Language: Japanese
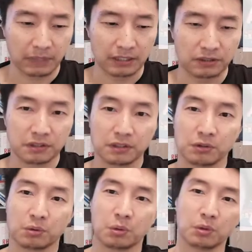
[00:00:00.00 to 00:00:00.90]
まあ、一
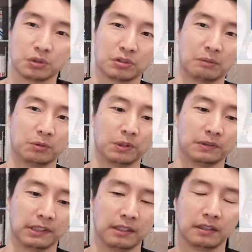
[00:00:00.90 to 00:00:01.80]
流のコーチとかもこれ
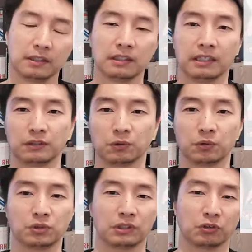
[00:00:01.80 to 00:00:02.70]
ですね。そ
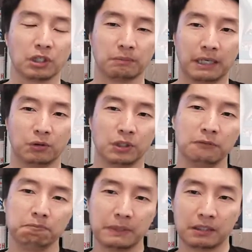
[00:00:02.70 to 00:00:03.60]
の人は例えば、
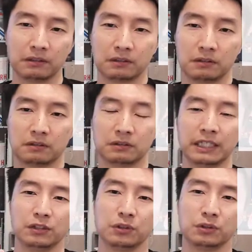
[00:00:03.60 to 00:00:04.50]
オリンピック
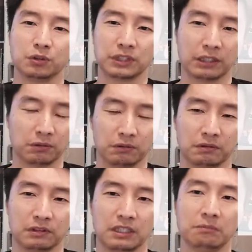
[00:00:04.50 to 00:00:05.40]
で優勝したいと。
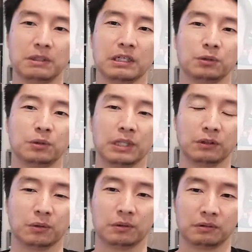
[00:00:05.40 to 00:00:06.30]
金メダル取りた
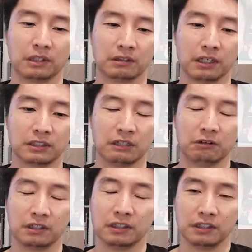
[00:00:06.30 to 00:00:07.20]
いとなったら、じゃ
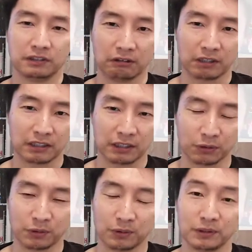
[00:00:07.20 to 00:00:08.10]
あ、じゃあ分かって
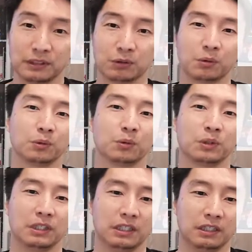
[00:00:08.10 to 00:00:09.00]
よと。じゃあ、この
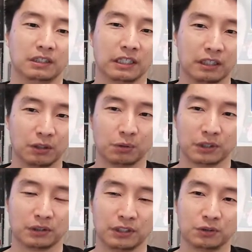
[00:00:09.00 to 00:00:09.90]
通りにやっていこ
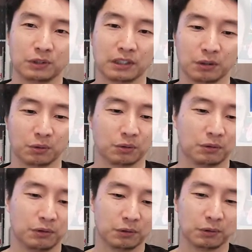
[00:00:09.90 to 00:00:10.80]
うぜ。一緒にやっていこうと
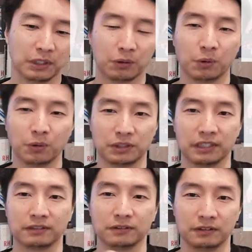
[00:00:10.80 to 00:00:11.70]
いうことで、
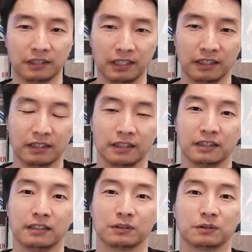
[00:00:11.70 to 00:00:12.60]
コーチがついて、
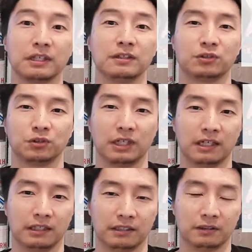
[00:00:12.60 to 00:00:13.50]
その選手
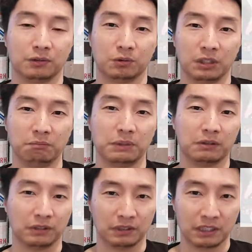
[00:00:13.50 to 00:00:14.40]
が
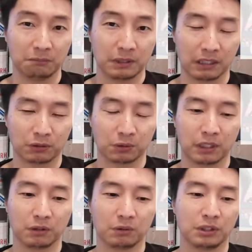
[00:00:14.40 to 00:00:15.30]
オリンピックで金メダルを
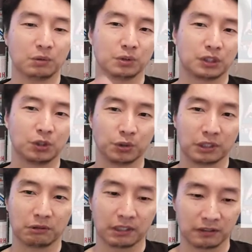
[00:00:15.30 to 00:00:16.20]
取れるようにこう指導
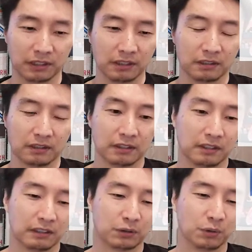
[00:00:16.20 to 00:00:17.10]
していくわけですね。
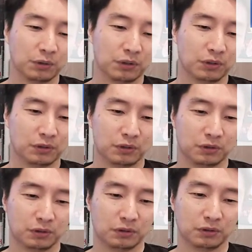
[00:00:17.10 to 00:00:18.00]
でそうい
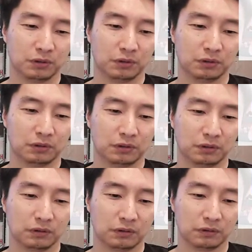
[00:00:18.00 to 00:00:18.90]
う
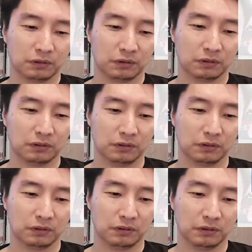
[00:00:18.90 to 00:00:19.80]

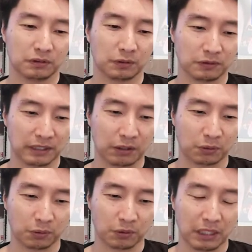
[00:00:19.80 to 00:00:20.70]
う存在が
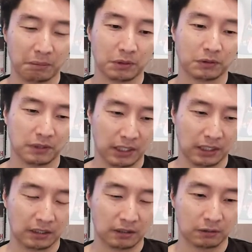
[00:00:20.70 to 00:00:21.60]
このレベル
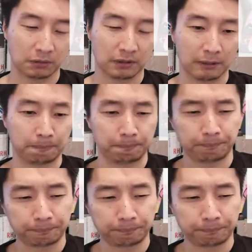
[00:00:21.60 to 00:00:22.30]
3ってことですね。